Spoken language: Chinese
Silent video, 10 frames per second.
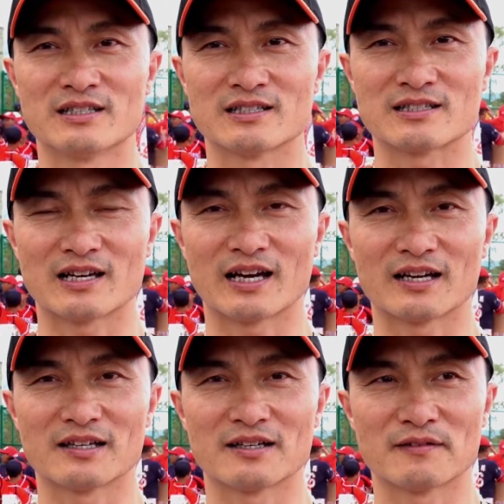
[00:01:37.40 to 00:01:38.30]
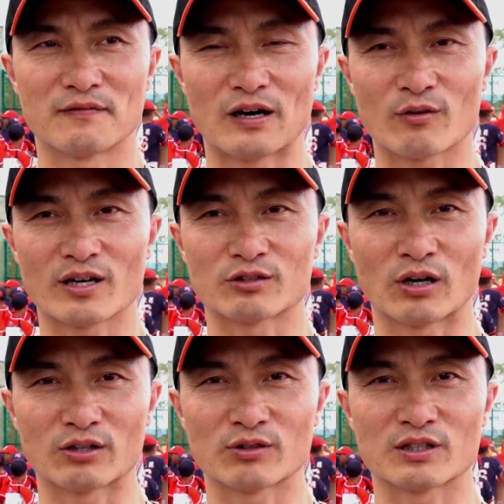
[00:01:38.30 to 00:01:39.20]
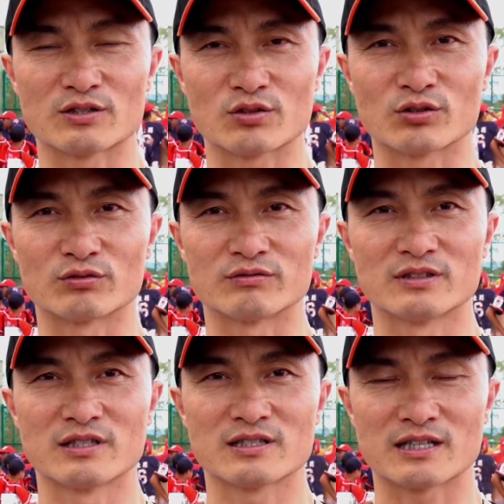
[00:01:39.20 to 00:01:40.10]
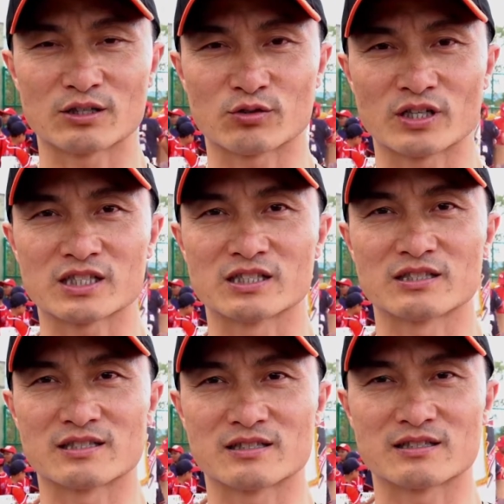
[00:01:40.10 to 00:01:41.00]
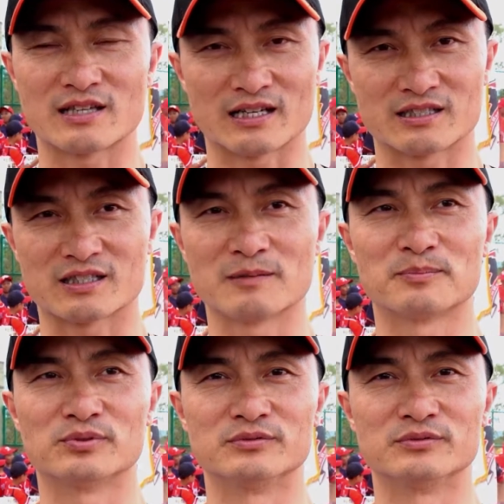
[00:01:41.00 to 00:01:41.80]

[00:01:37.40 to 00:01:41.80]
在发挥团队的作用，在学习，在进步。